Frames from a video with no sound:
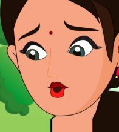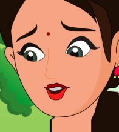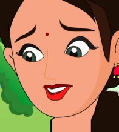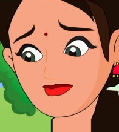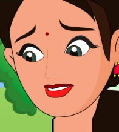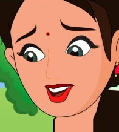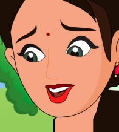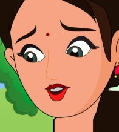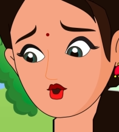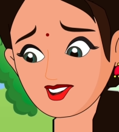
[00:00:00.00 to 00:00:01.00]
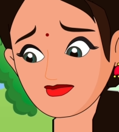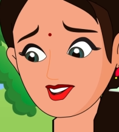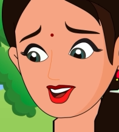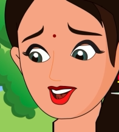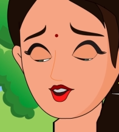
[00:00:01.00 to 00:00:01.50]
లేదమ్మా
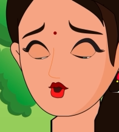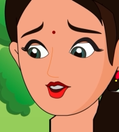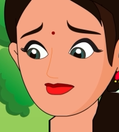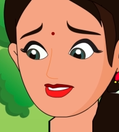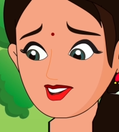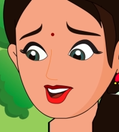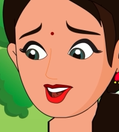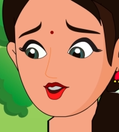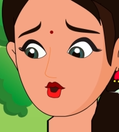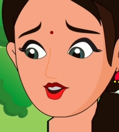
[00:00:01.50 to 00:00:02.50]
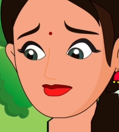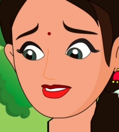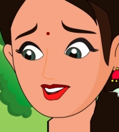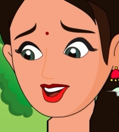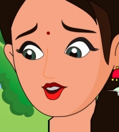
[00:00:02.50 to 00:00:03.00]
మా పిన్ని తిట్లు భరించే
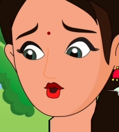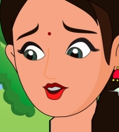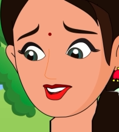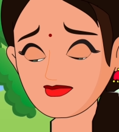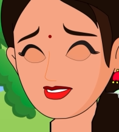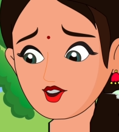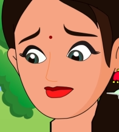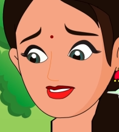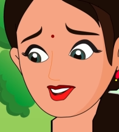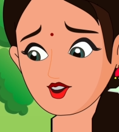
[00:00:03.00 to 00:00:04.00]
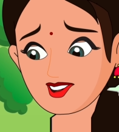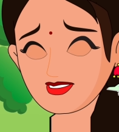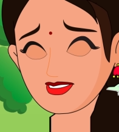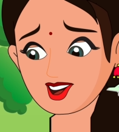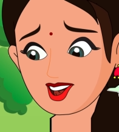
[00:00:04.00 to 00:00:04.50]
ఓపిక ఇక నాకు లేదు
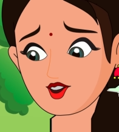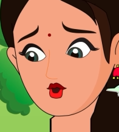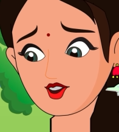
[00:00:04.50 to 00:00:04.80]
నన్ను